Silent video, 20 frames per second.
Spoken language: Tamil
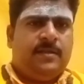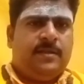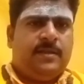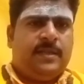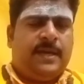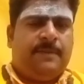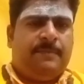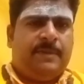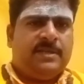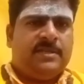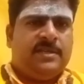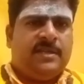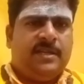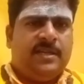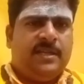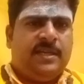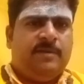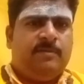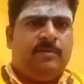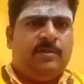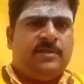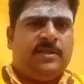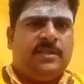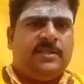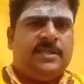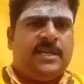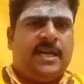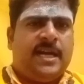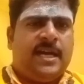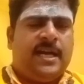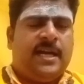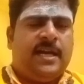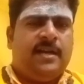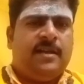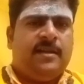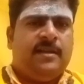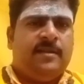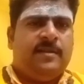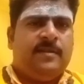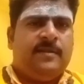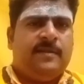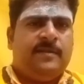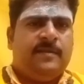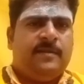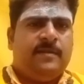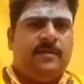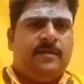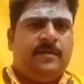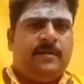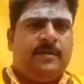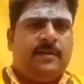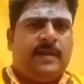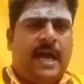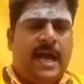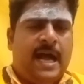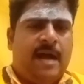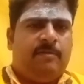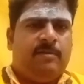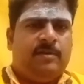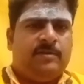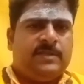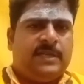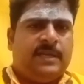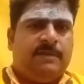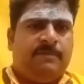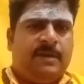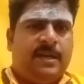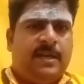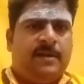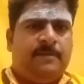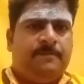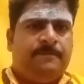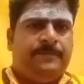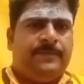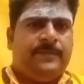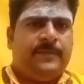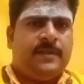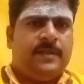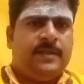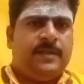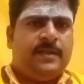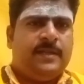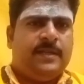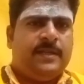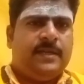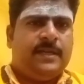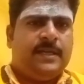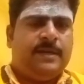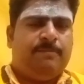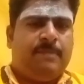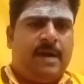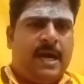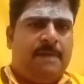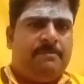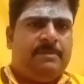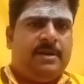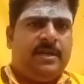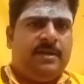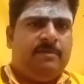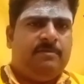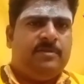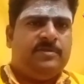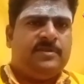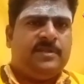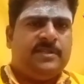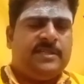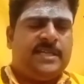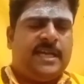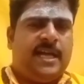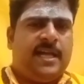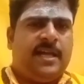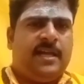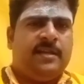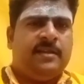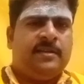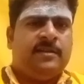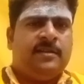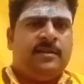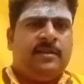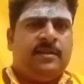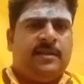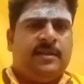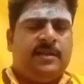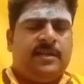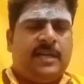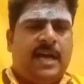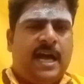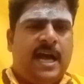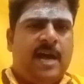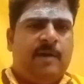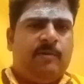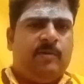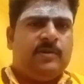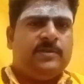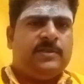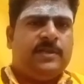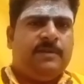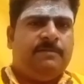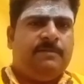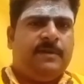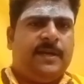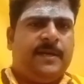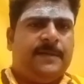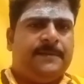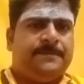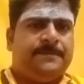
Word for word: என் மச்சினனுக்கு இவ்வளோ செஞ்சால் நான் அவ்வளோ செய்வேன் என் மாமனுக்கு இவ்வளோ செஞ்சால் நான் அவ்வளோ செய்வேன்